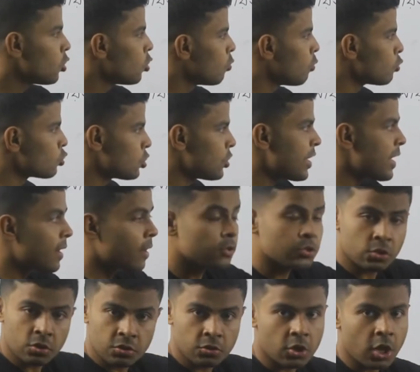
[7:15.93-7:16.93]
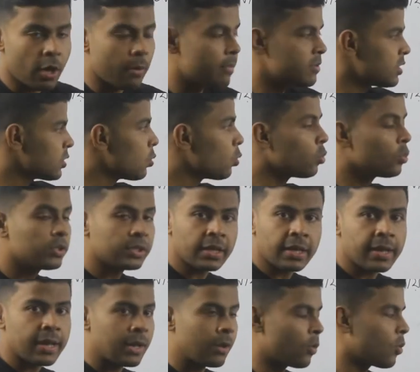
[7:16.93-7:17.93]
অবশ্যই অ্যারোচিনো যেতে হবে যে কোন
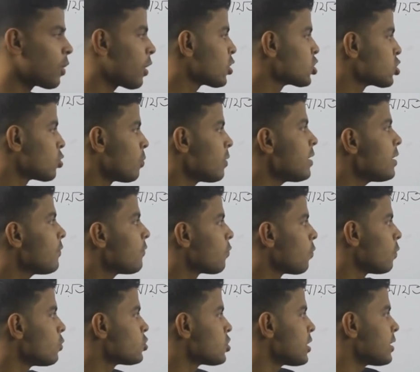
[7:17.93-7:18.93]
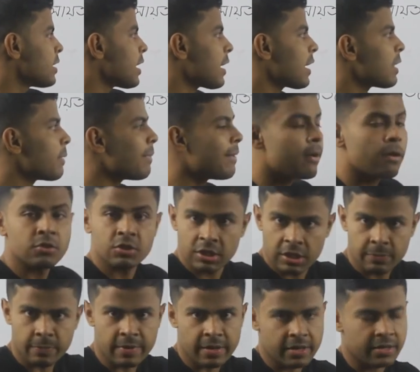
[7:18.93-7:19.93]
দিকে গেল অনেক সময় ফ্লোচার ডানে বায়ও
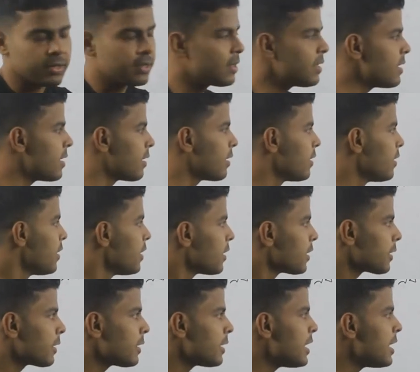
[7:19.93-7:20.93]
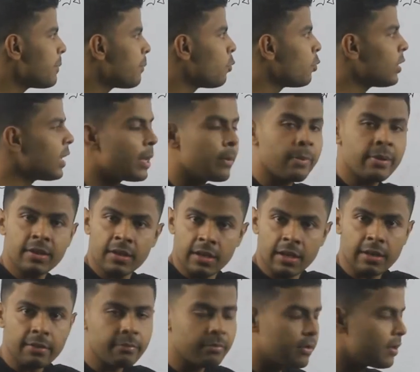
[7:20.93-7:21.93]
যেতে পারে ক্লিয়ার ইনপুট এ বি
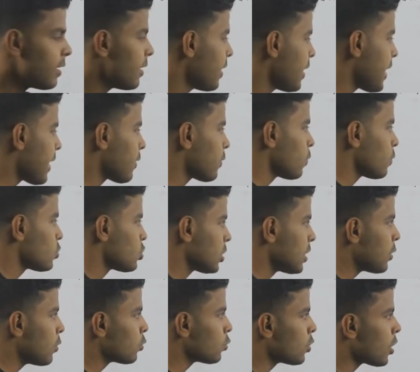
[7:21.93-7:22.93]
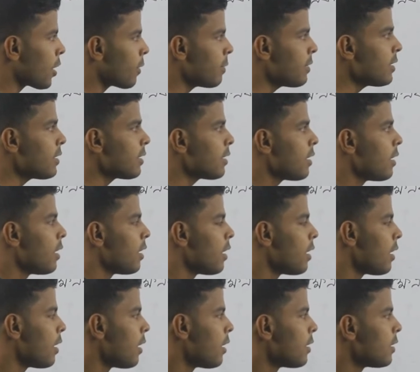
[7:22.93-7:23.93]
নিলাম এখন হচ্ছে কী করতে হবে
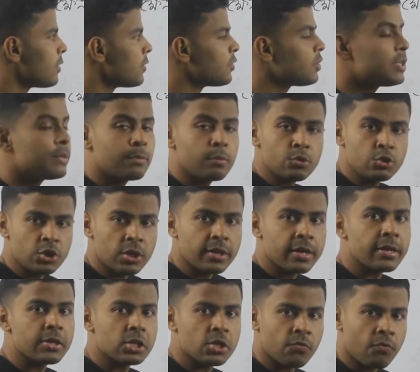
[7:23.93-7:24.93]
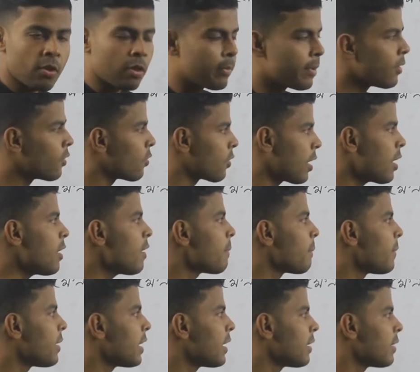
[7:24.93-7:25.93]
ত্রিভুজের ক্ষেত্রে ফল বের করার
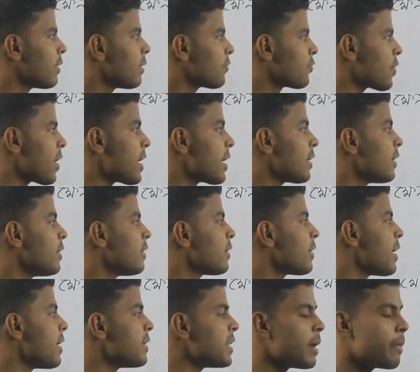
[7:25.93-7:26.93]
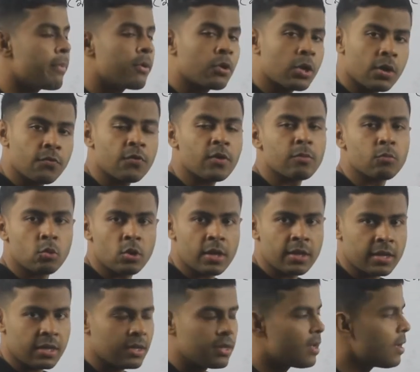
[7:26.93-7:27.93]
মানে ট্রায়াঙ্গেলের এরিয়া বের করার
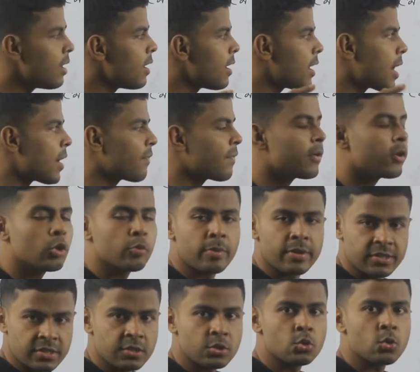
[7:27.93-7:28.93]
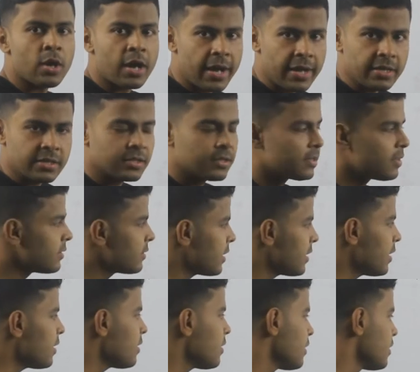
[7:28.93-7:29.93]
ফর্মুলা কি হাফ ইন্টু বেস ইন্টু হাইট
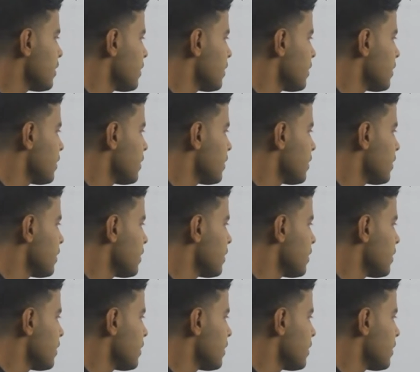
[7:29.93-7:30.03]
তাই না